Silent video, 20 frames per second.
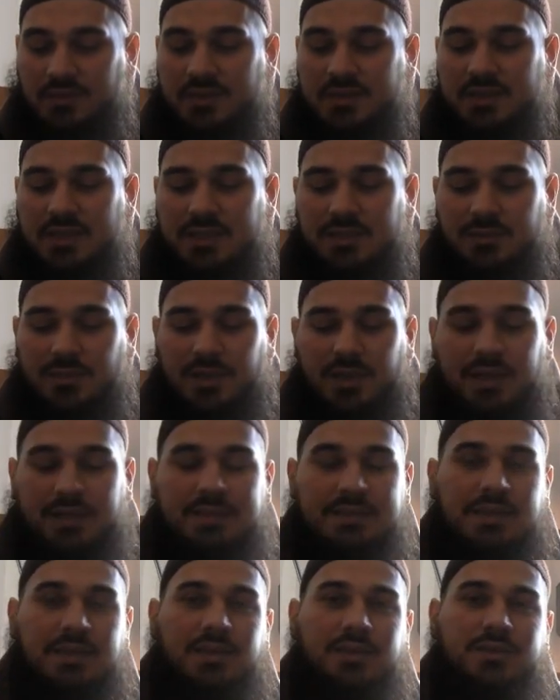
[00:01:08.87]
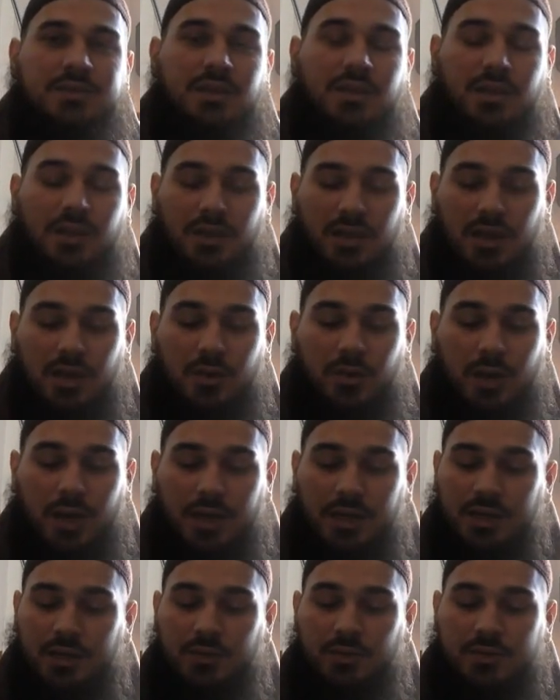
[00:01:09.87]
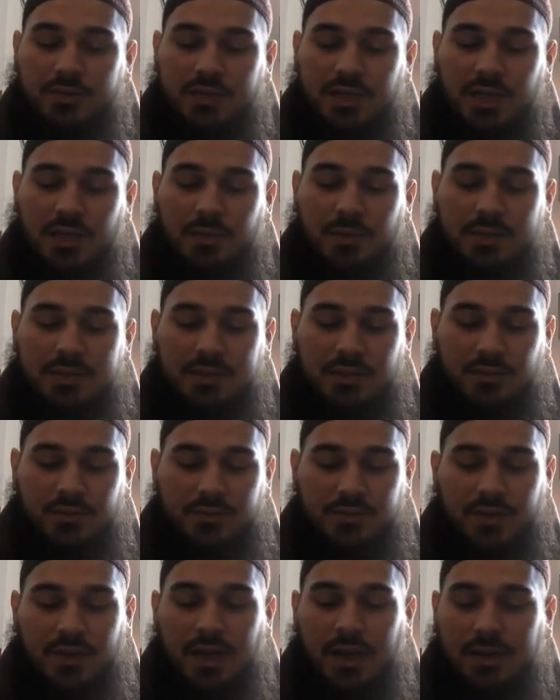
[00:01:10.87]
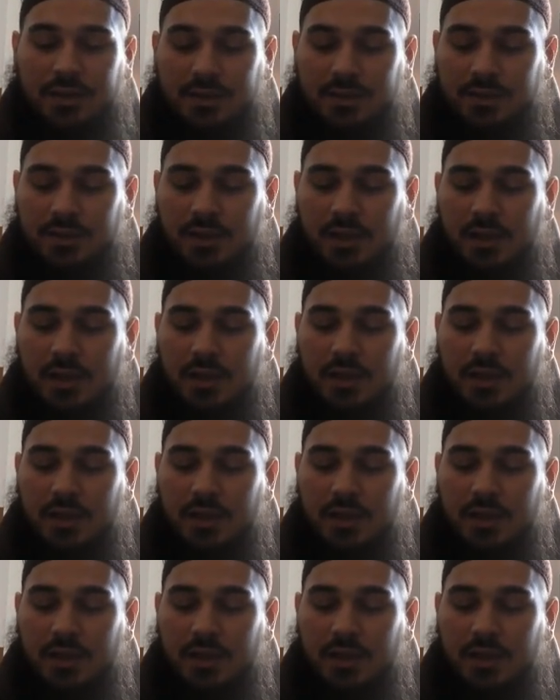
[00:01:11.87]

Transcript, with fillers: wir saßen bei den Gesandten sallallahu alaihi wasallam, als er uns fragte,